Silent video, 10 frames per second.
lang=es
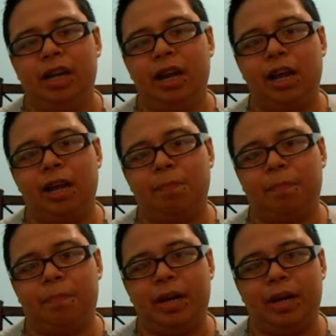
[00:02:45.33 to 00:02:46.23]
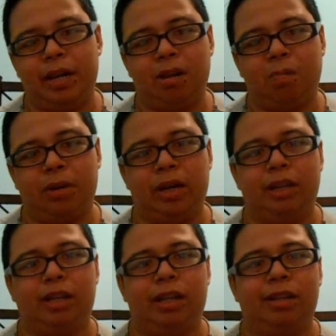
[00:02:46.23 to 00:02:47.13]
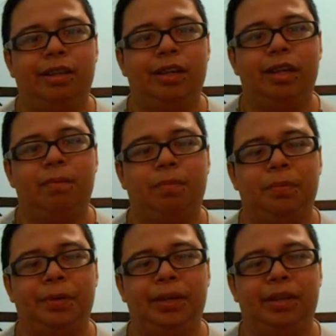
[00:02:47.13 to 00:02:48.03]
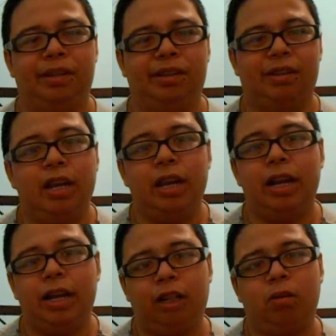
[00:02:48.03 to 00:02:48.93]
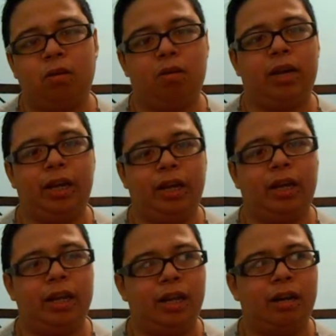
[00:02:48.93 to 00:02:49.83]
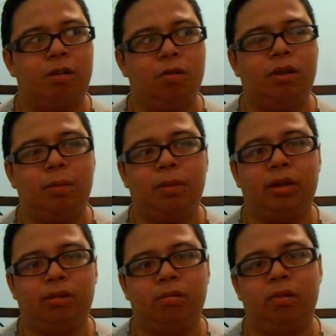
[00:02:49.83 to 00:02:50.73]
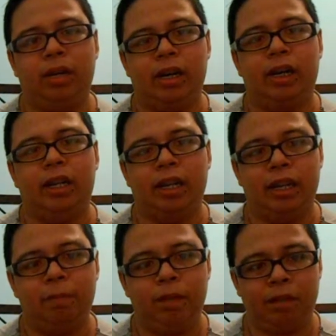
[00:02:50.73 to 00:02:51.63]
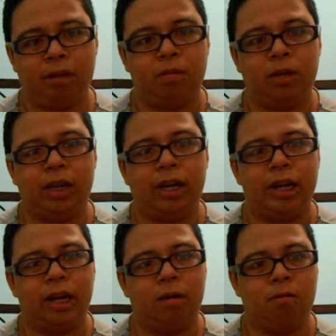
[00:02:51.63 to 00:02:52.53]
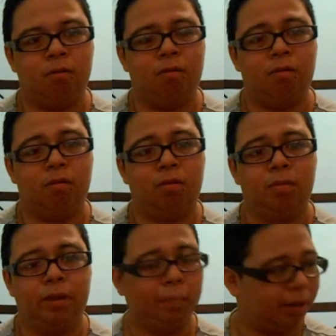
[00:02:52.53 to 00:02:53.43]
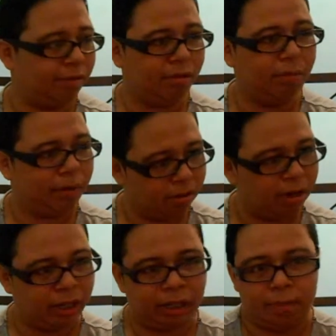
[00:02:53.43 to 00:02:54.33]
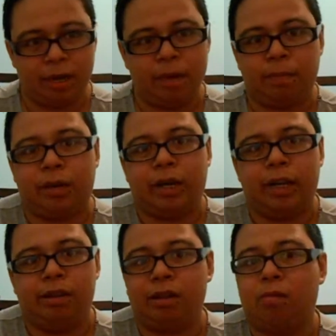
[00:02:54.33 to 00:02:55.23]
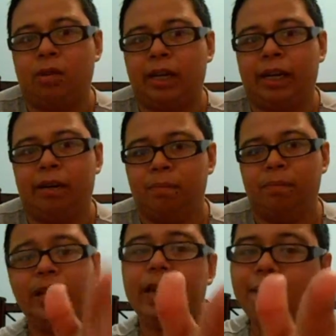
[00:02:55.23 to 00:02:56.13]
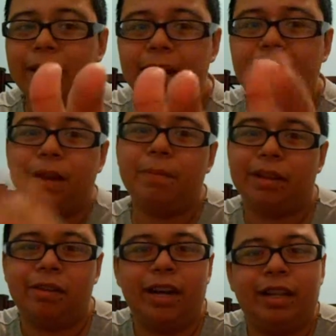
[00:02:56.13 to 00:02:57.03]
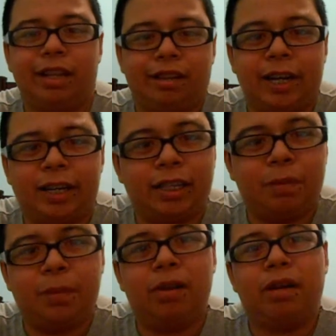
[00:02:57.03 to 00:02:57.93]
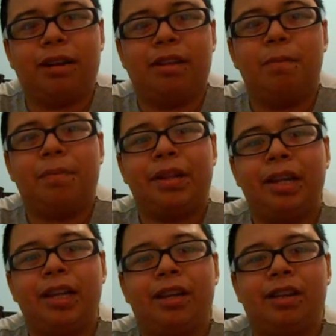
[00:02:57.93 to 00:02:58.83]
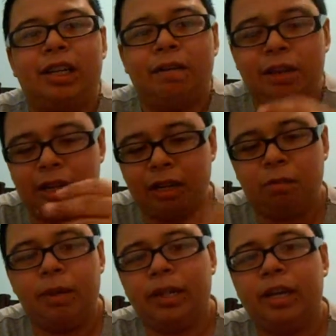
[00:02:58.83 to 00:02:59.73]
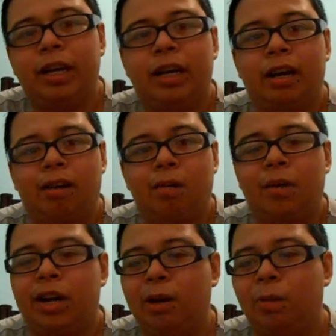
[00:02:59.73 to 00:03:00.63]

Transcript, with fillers: he planeado para esta serie pues giran en torno a que cada cosa pasó en realidad en mi secundaria o me pasó a mí durante mi época de secundaria. Ya viene la invasión anti-escarcha, espero que estén pendientes a través de Twitter en arroba